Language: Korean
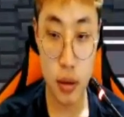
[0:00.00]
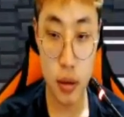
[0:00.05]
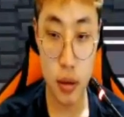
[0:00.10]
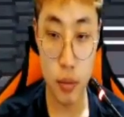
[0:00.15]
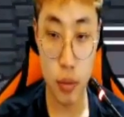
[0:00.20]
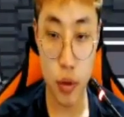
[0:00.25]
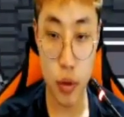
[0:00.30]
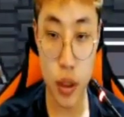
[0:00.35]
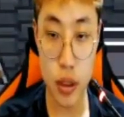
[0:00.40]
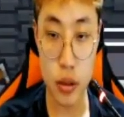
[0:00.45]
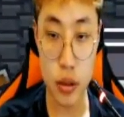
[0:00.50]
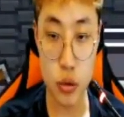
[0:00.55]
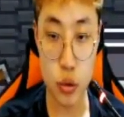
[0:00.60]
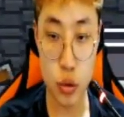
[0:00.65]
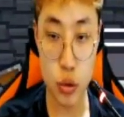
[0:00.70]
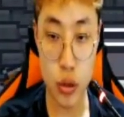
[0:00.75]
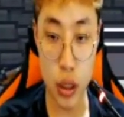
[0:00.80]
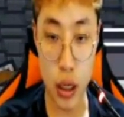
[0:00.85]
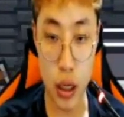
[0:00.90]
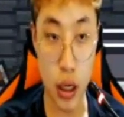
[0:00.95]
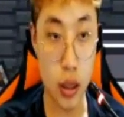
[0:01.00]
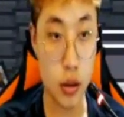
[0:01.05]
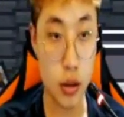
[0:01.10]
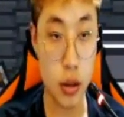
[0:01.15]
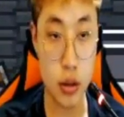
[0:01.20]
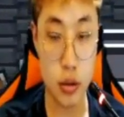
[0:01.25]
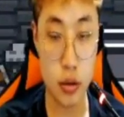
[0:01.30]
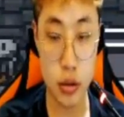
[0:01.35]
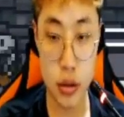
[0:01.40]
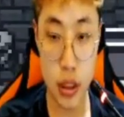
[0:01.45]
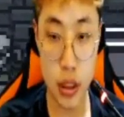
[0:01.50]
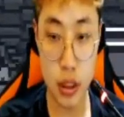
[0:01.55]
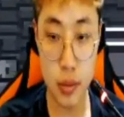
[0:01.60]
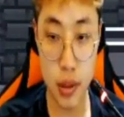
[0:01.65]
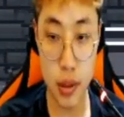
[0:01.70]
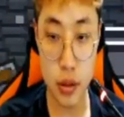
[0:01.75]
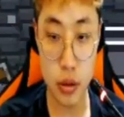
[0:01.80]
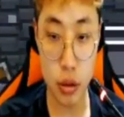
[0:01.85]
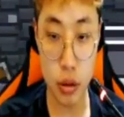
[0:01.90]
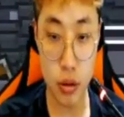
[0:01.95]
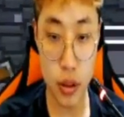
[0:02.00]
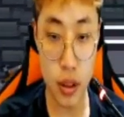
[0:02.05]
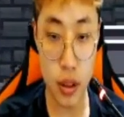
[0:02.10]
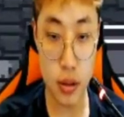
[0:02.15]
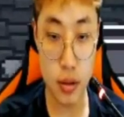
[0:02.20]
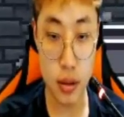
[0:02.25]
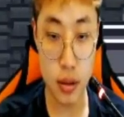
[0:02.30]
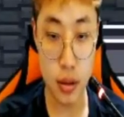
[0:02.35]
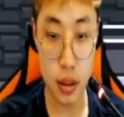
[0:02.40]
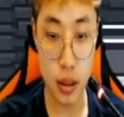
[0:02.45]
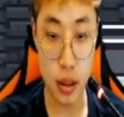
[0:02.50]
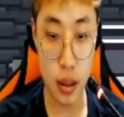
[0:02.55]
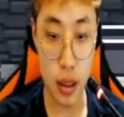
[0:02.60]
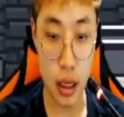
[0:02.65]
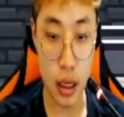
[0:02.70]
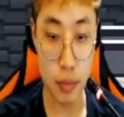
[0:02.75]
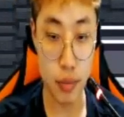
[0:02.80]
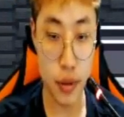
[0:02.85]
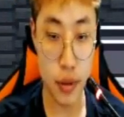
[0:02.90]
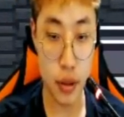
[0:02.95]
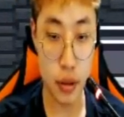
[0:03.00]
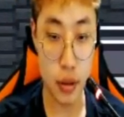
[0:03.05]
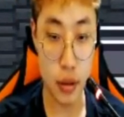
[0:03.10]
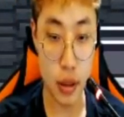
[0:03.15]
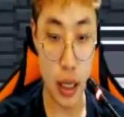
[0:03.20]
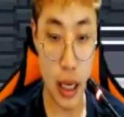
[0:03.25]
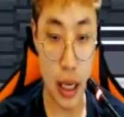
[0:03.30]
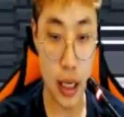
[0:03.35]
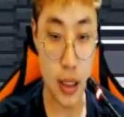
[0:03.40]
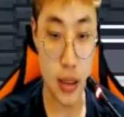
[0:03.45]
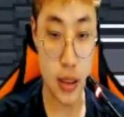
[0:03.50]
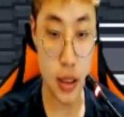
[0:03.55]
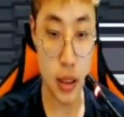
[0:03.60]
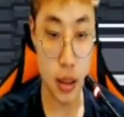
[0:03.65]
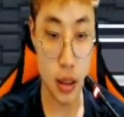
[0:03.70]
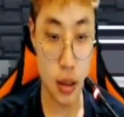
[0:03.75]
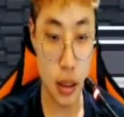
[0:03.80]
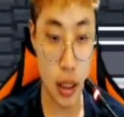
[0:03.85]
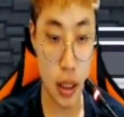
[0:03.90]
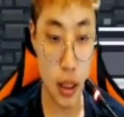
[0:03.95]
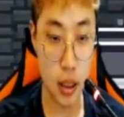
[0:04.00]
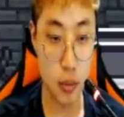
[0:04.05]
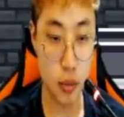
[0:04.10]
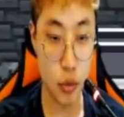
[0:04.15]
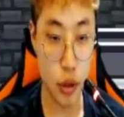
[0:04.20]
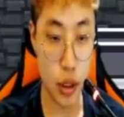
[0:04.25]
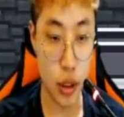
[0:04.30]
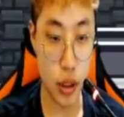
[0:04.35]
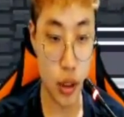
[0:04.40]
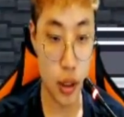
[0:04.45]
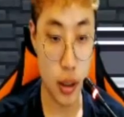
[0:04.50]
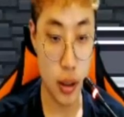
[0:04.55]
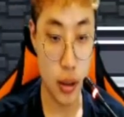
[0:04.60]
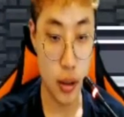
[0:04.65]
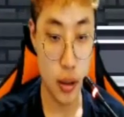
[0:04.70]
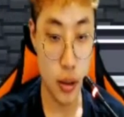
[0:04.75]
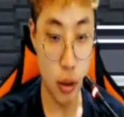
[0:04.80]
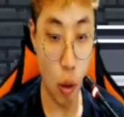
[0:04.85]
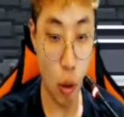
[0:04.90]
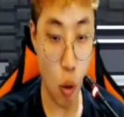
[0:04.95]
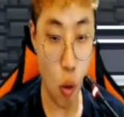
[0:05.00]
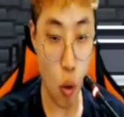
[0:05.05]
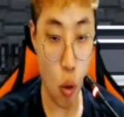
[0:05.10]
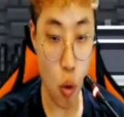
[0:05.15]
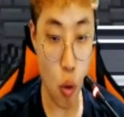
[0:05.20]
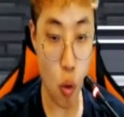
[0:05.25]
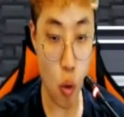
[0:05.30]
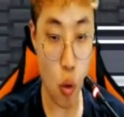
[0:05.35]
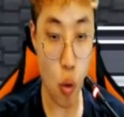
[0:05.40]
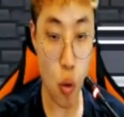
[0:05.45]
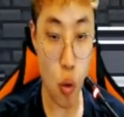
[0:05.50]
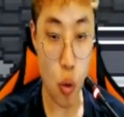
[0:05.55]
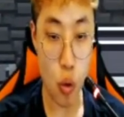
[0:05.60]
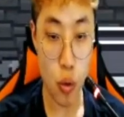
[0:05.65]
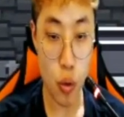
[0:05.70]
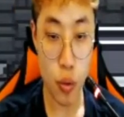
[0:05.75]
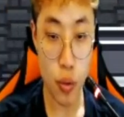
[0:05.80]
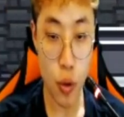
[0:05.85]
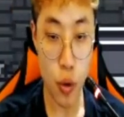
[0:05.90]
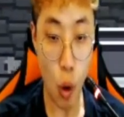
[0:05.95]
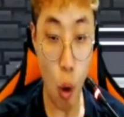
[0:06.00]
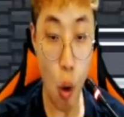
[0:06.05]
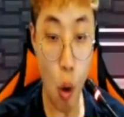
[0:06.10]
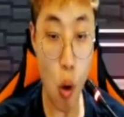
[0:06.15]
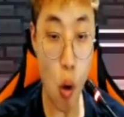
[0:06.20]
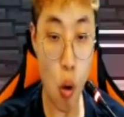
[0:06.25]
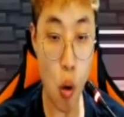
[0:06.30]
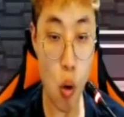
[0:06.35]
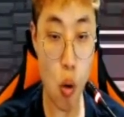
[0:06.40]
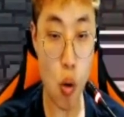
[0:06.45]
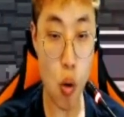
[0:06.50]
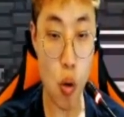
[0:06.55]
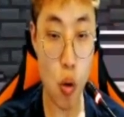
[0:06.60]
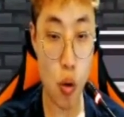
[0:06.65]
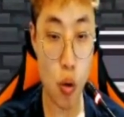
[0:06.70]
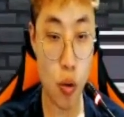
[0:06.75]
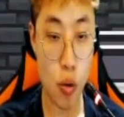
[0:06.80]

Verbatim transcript: 어 뭐야 이 쫄.. 아 쬐그만 저글링 같은데 되게 아프네 이 강아지야? 개야 뭐야 오오오오 오오오